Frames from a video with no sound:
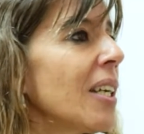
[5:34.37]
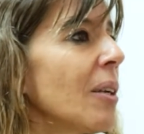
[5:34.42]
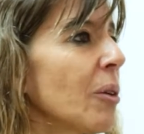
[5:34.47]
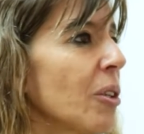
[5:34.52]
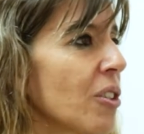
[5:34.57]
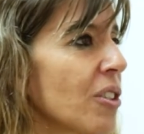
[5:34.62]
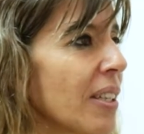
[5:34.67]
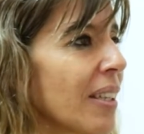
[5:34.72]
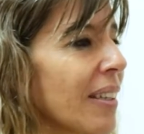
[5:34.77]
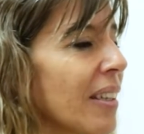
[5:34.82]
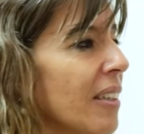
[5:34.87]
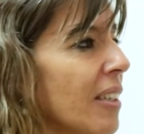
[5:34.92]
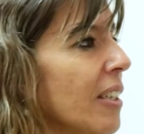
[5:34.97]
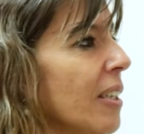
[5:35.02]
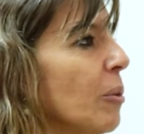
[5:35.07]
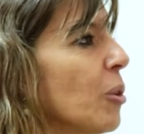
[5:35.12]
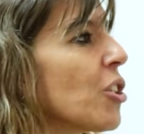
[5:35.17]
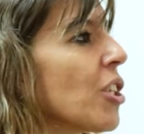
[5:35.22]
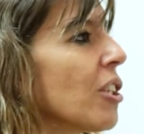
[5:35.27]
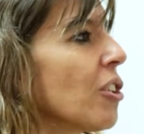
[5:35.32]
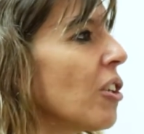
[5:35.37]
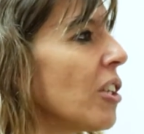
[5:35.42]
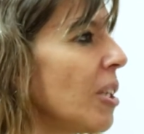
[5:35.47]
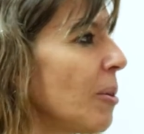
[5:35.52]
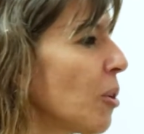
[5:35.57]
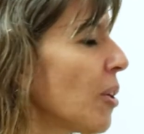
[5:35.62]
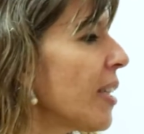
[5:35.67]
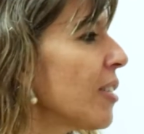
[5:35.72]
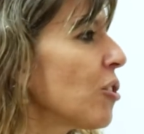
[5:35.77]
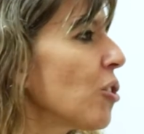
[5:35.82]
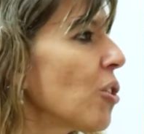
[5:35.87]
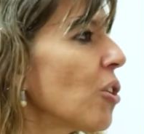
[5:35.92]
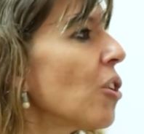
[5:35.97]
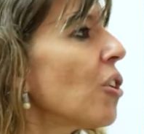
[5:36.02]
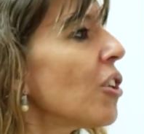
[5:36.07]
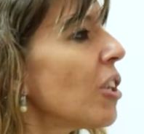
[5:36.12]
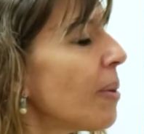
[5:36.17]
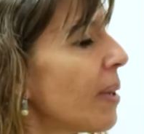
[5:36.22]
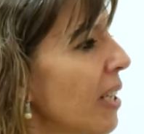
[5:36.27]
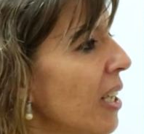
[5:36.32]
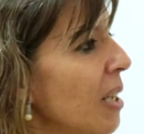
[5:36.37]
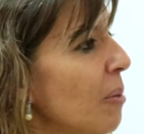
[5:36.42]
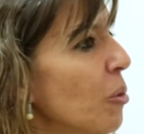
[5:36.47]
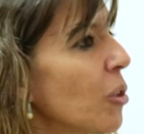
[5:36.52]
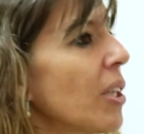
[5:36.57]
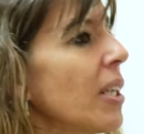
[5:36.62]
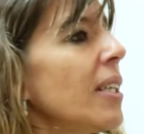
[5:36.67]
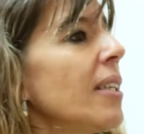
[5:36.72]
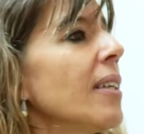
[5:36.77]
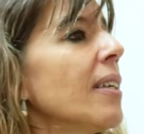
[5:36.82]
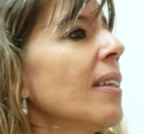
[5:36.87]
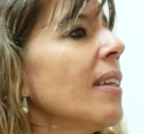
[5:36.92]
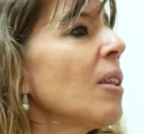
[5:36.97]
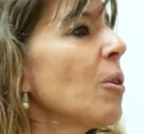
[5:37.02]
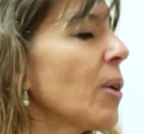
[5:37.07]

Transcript: Bueno, se están distribuyendo libros a todos los niveles y modalidades